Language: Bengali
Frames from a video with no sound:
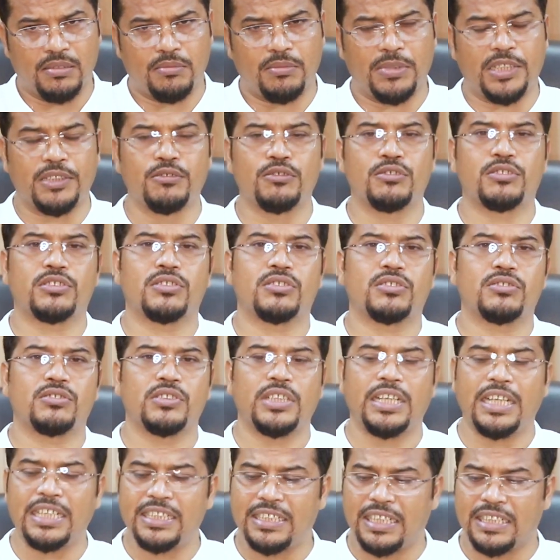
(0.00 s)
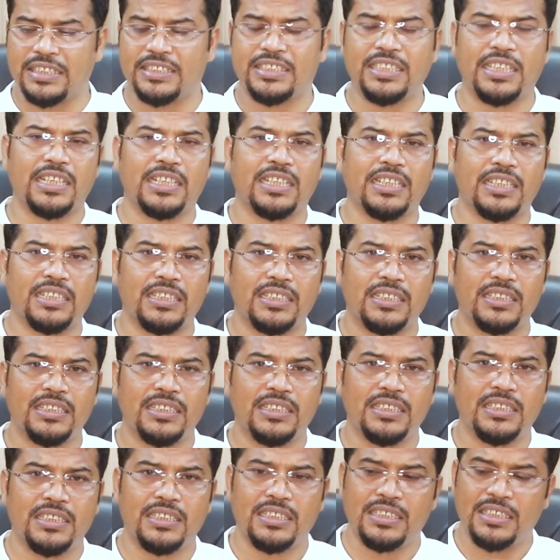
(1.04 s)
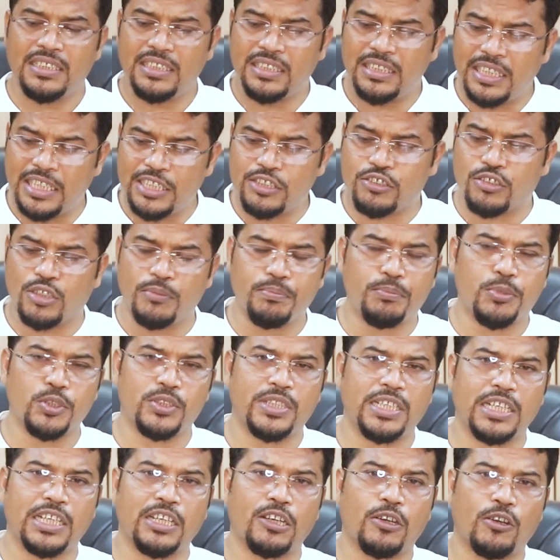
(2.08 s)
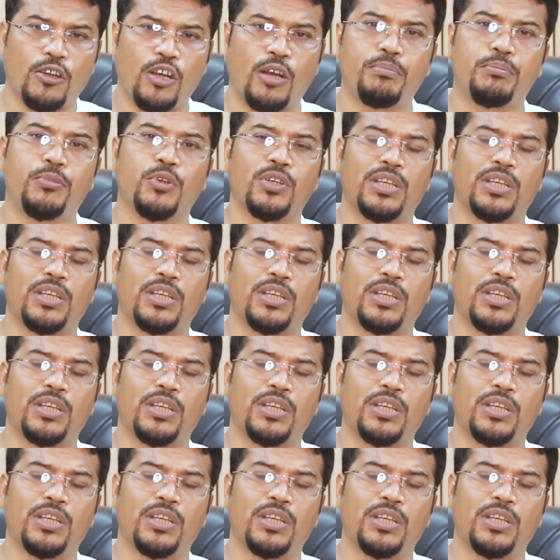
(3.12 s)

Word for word: মানুষ এই দাজ্জালকে এই সভ্যতাকে রব